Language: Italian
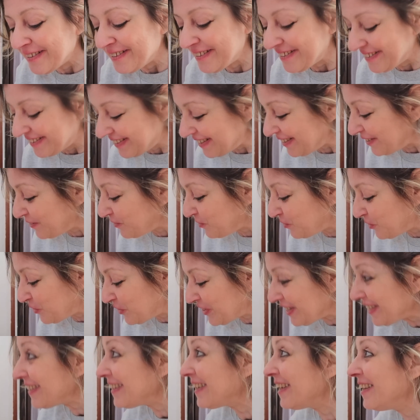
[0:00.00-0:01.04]
se
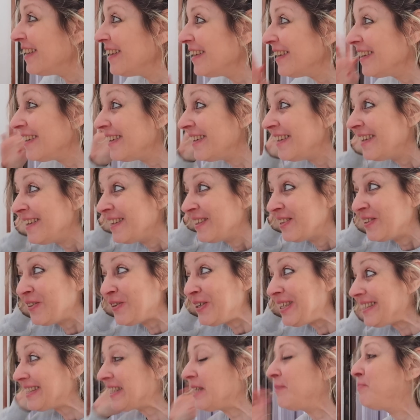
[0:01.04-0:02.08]
riuscite
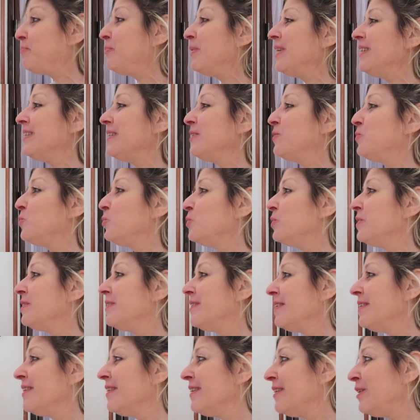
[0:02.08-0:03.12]
non le schippate
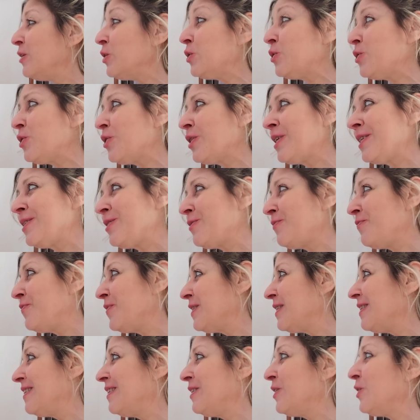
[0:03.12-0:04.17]
tutte lo so che sono
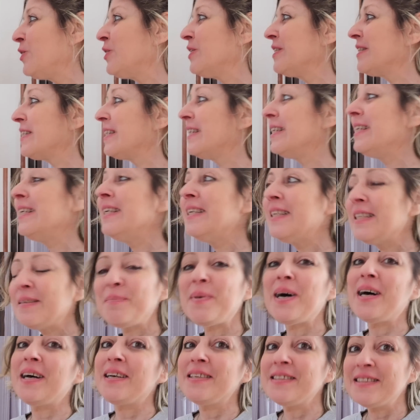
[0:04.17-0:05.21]
fastidiose
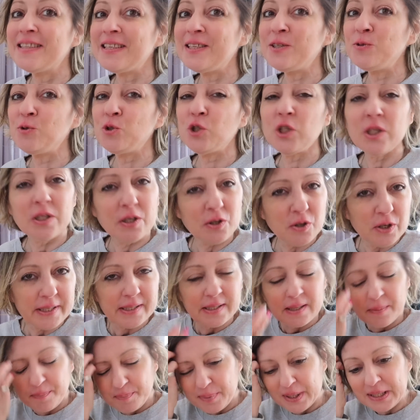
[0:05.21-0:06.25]
ma se riuscite non le
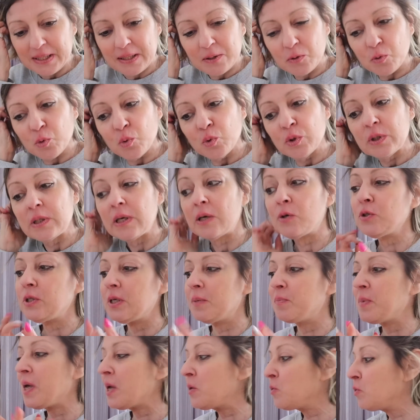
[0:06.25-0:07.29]
skippate tutte
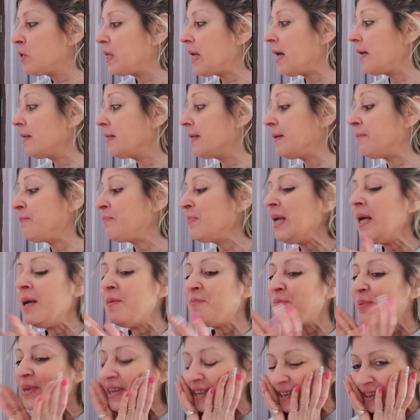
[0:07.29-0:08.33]
così mi aiutate
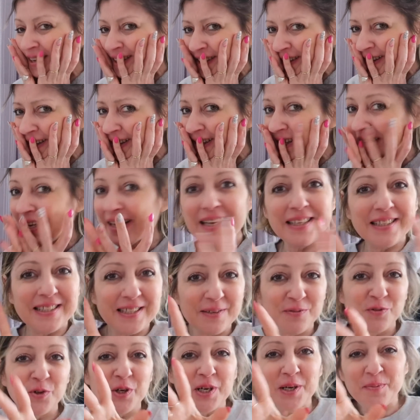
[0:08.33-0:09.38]
perché
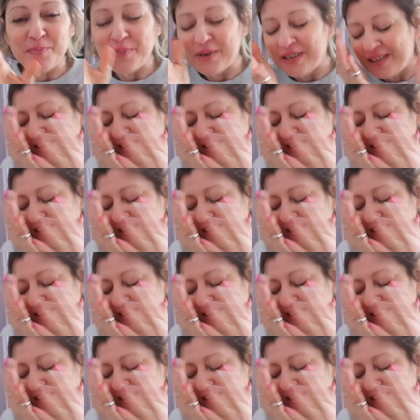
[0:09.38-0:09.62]
ragazze vorrei